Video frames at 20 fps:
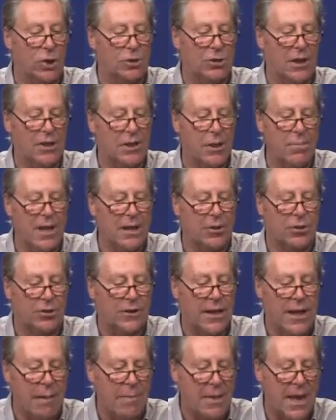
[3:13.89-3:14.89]
los
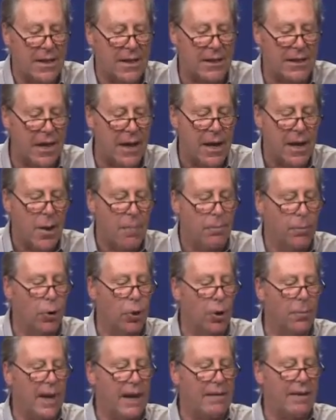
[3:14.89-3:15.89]
sentimientos y la mente
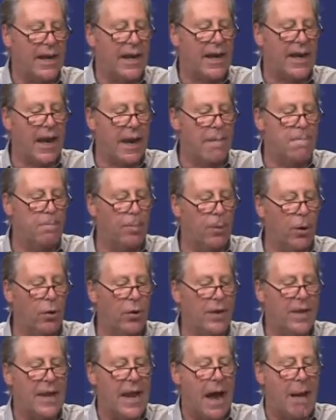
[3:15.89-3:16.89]
por obra del
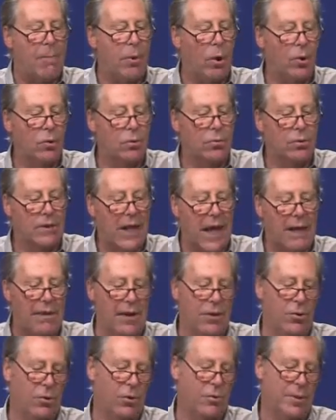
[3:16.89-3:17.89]
ejemplo y la voluntad
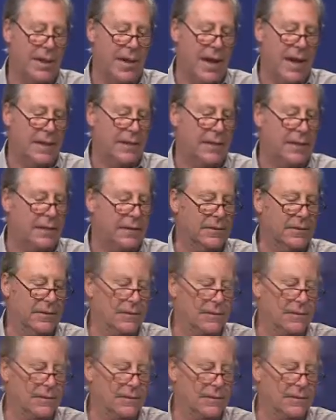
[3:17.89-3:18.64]
de los gobernantes.